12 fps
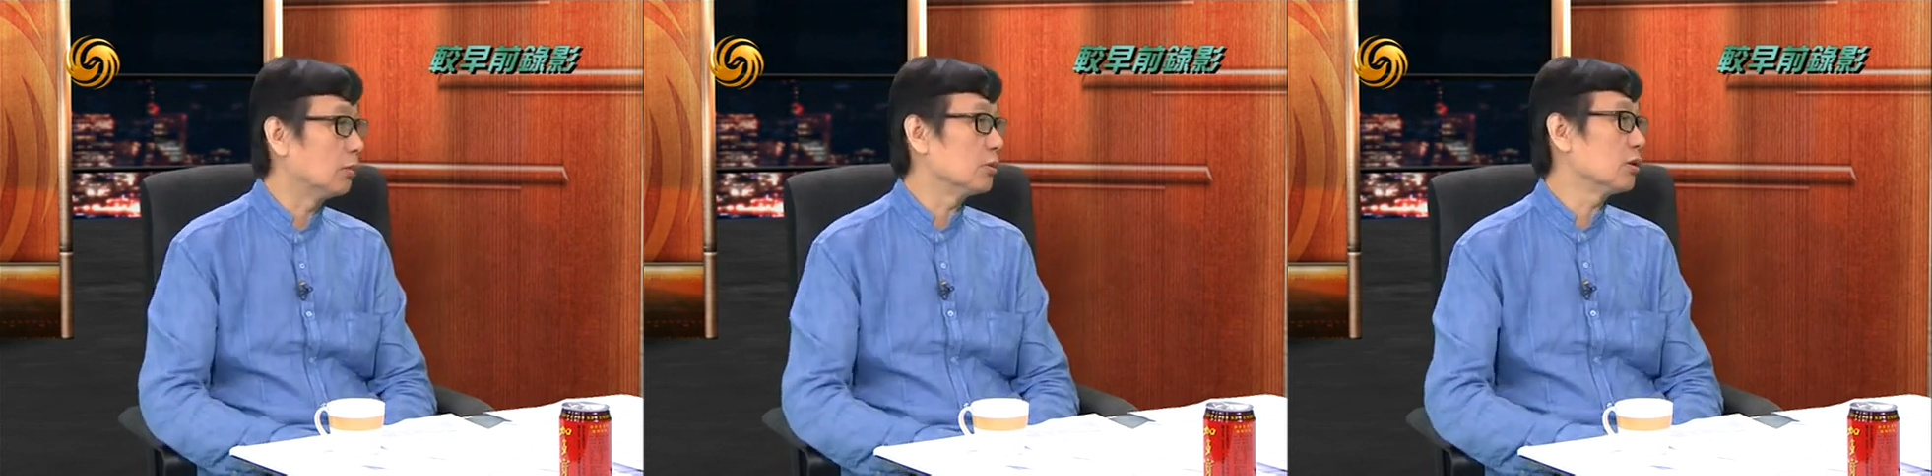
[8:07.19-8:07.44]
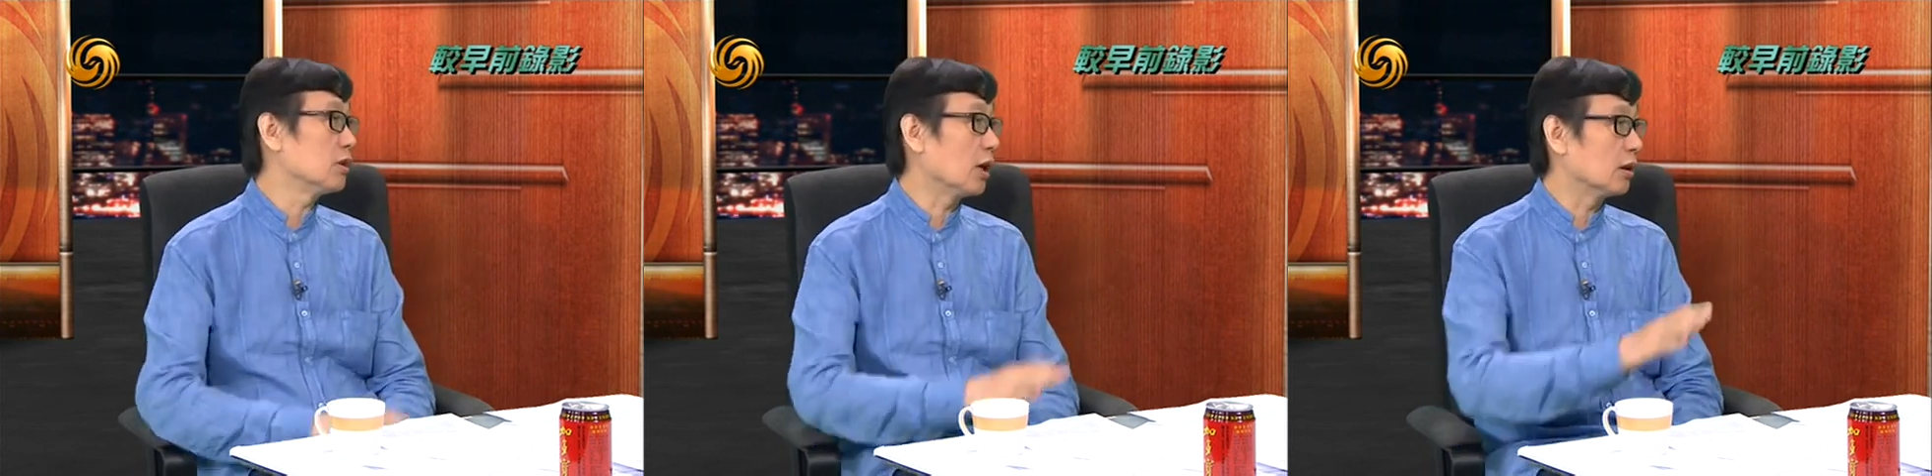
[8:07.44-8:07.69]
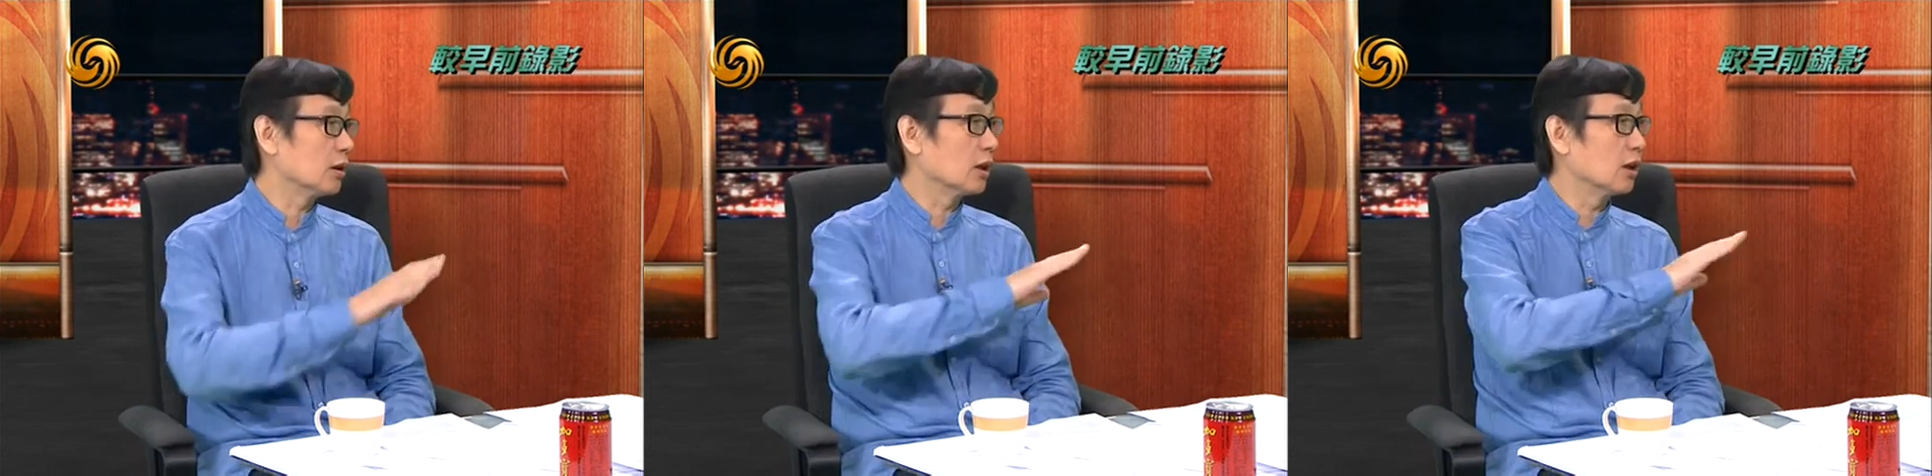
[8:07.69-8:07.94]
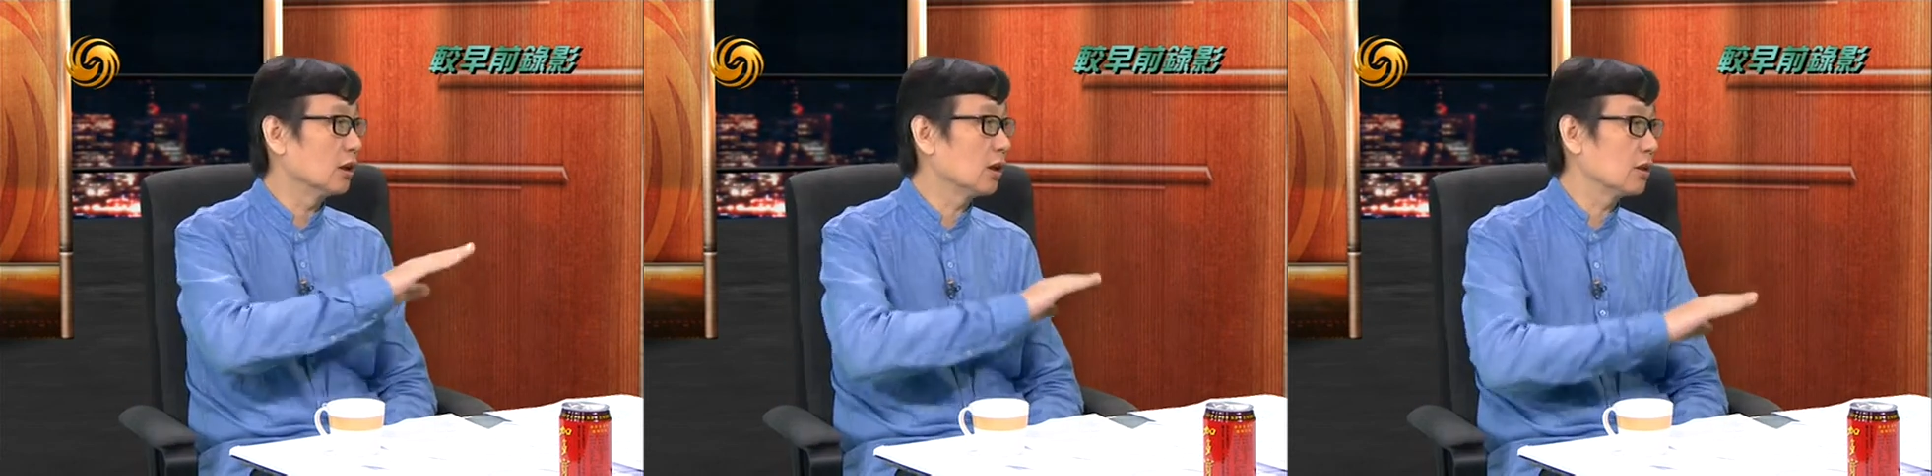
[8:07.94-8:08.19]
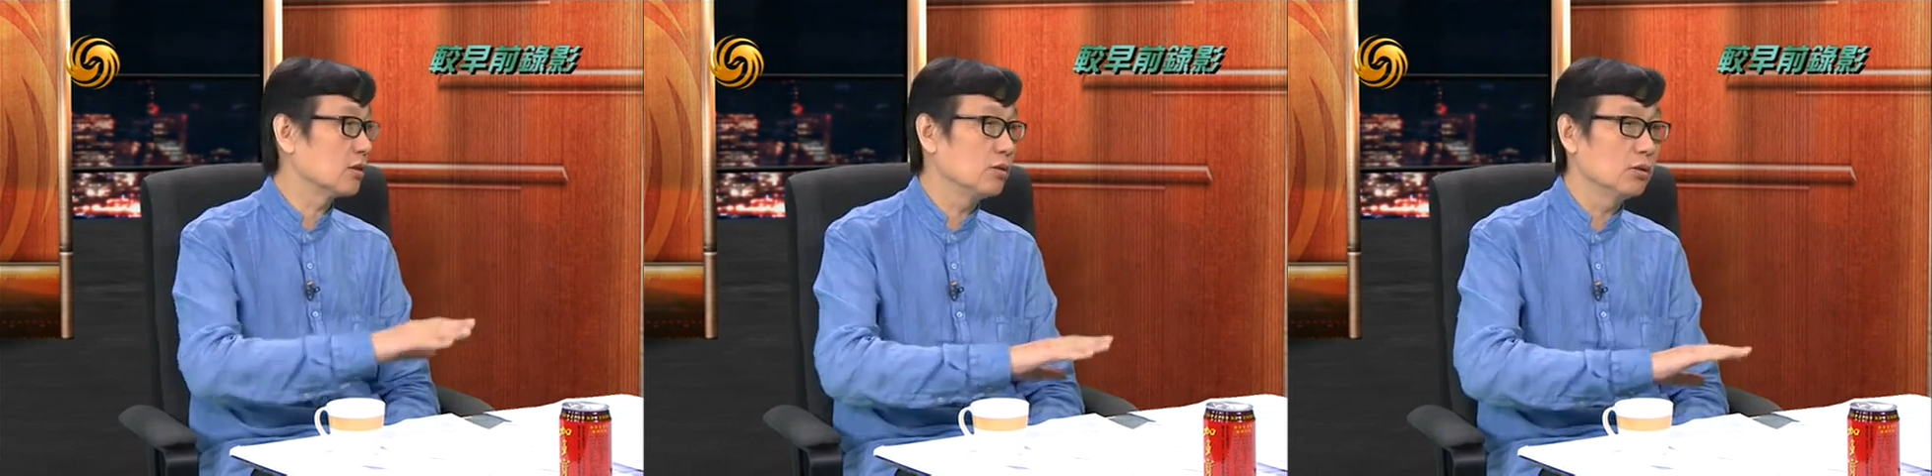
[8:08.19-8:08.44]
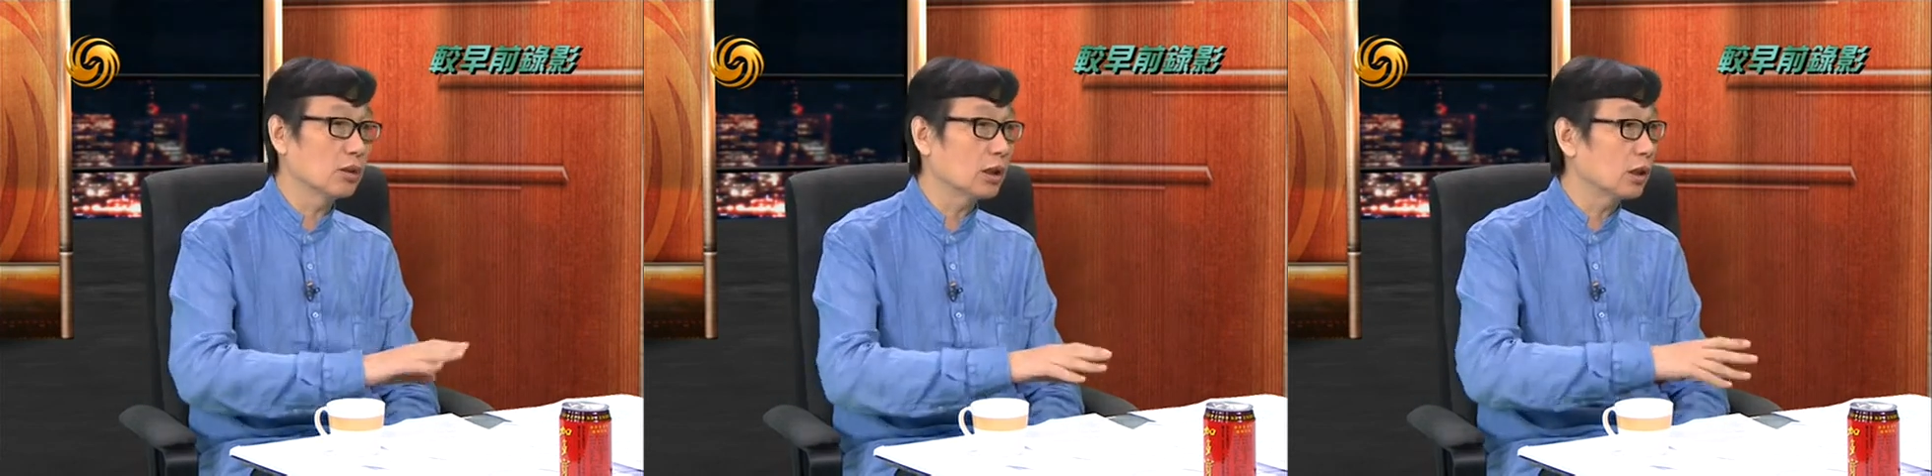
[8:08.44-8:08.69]
我们就讲那个那个时
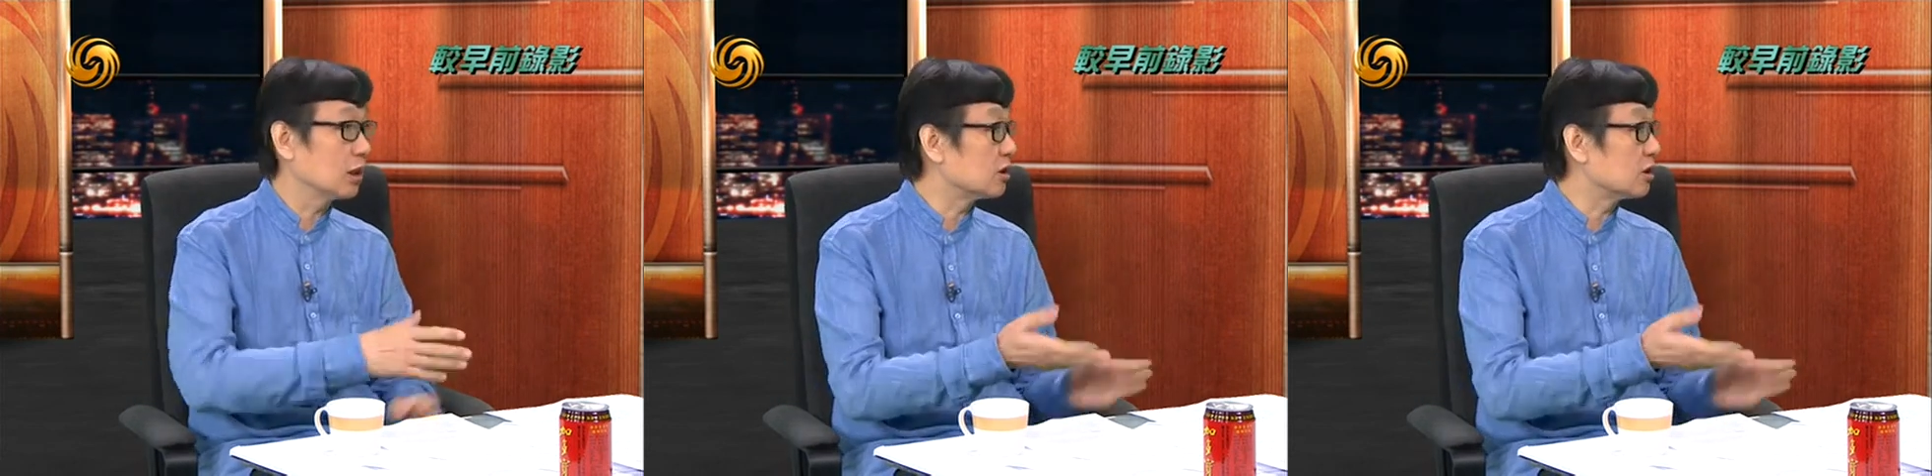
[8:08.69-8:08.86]
候，